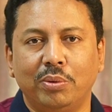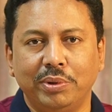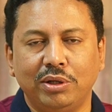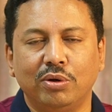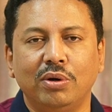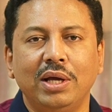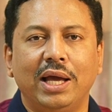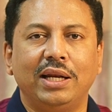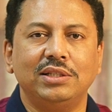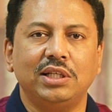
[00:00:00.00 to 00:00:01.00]
অভিজ্ঞ
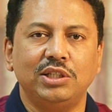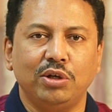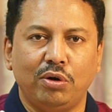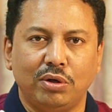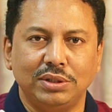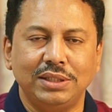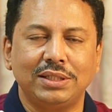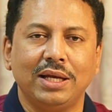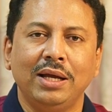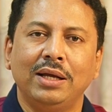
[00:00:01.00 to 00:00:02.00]

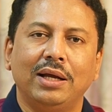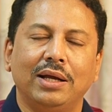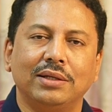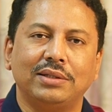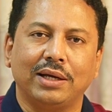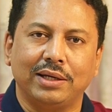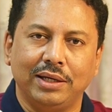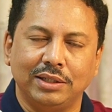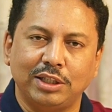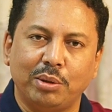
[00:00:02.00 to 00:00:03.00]
অ্যানেস্থেসিওলজিস্ট তাকে
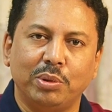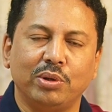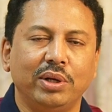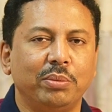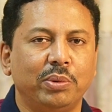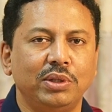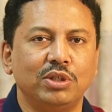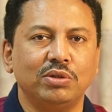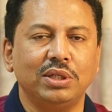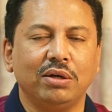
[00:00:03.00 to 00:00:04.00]
সার্বক্ষণিক
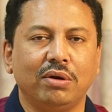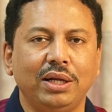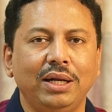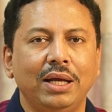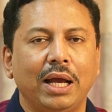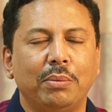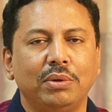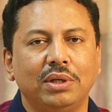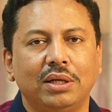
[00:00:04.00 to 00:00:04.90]
পরিচর্যা করেন এবং